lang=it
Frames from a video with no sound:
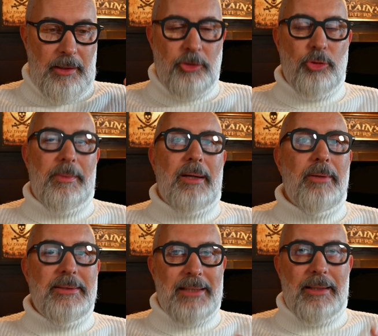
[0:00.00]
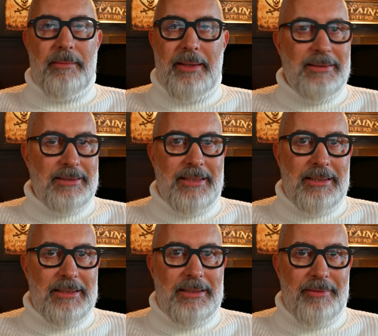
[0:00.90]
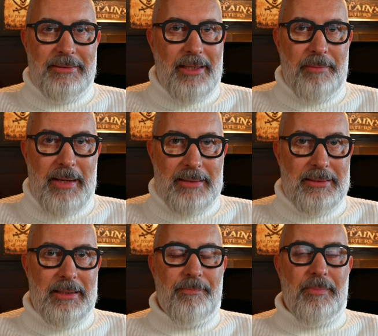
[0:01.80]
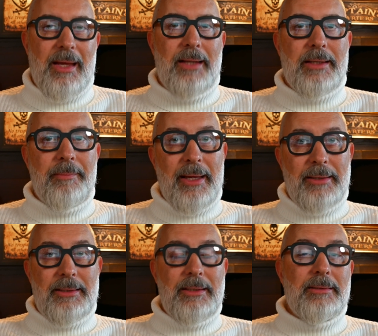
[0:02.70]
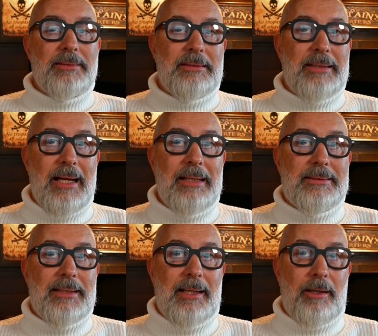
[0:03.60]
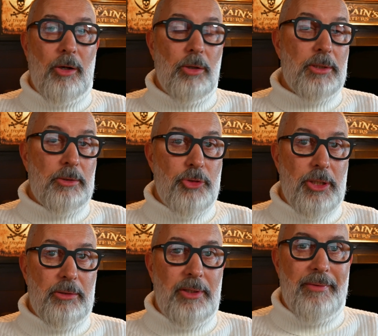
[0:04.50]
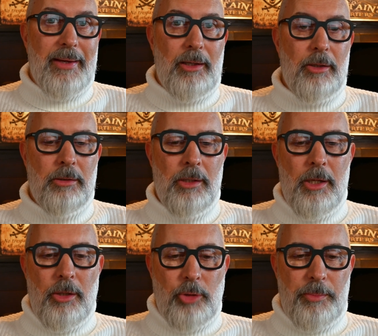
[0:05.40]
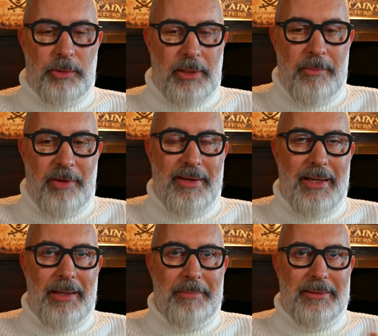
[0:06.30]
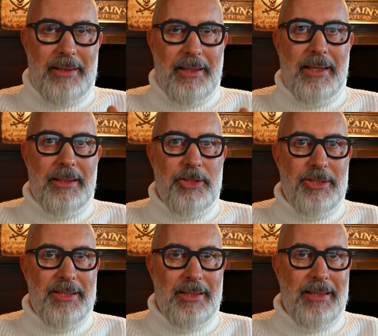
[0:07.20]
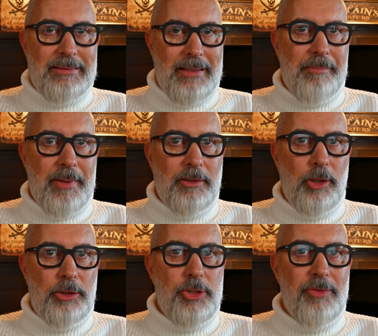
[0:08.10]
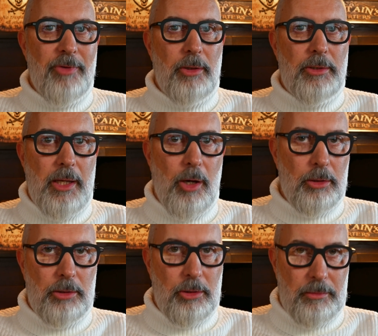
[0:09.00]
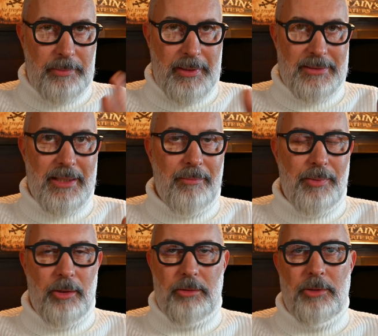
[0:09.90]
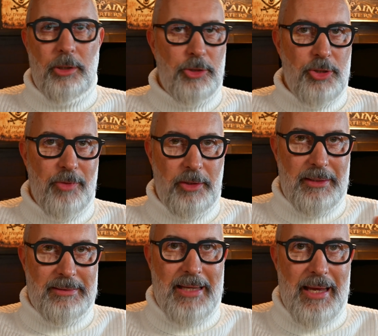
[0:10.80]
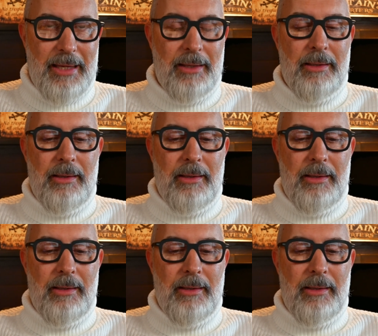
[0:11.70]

Insomma, questa resistenza deve essere bassa, altrimenti se si alza oltre un certo livello, noi potremmo avere la batteria che ci segna sempre 12 volte 8, per esempio, 12 volte 6.